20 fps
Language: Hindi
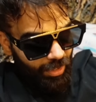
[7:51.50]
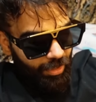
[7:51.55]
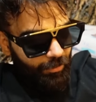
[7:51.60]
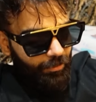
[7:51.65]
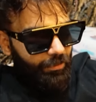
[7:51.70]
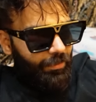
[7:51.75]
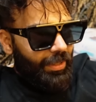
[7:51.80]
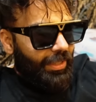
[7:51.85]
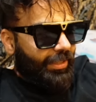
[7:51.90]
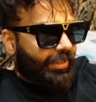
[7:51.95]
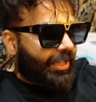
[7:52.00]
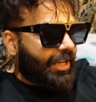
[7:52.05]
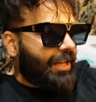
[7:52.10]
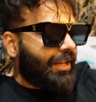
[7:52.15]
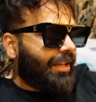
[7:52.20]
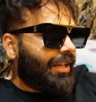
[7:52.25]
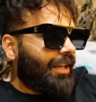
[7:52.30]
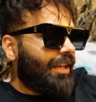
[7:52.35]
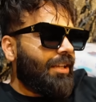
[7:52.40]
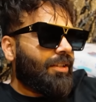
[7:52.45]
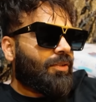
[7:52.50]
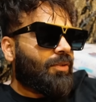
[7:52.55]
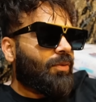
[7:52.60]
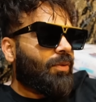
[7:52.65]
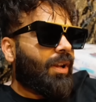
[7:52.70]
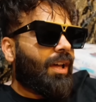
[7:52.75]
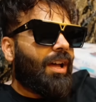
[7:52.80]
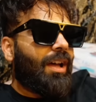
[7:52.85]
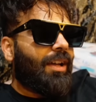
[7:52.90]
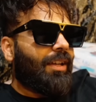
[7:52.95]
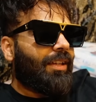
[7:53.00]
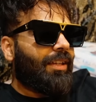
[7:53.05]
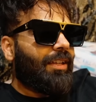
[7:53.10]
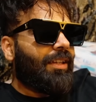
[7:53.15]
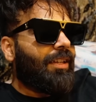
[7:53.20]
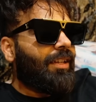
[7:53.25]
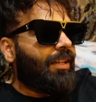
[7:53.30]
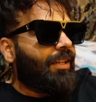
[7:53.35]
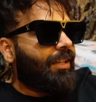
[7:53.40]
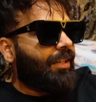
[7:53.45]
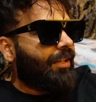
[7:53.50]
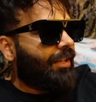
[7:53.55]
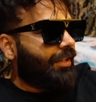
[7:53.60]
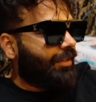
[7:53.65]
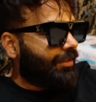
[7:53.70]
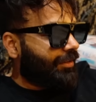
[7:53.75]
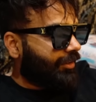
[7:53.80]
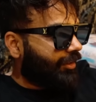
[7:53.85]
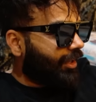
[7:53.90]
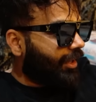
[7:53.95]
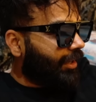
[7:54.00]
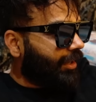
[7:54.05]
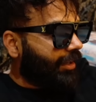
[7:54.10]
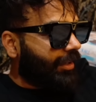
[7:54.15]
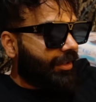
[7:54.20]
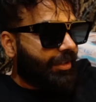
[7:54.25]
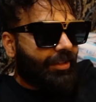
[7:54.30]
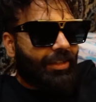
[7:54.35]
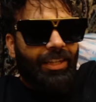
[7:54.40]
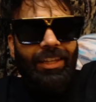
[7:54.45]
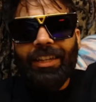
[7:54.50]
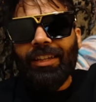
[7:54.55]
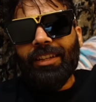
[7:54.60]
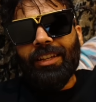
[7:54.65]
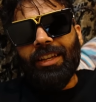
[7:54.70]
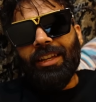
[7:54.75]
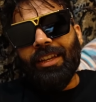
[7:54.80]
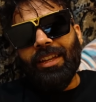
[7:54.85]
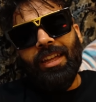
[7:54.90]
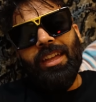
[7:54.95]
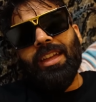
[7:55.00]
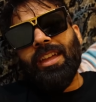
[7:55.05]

मिट्टी की सुराही रास्ता देखे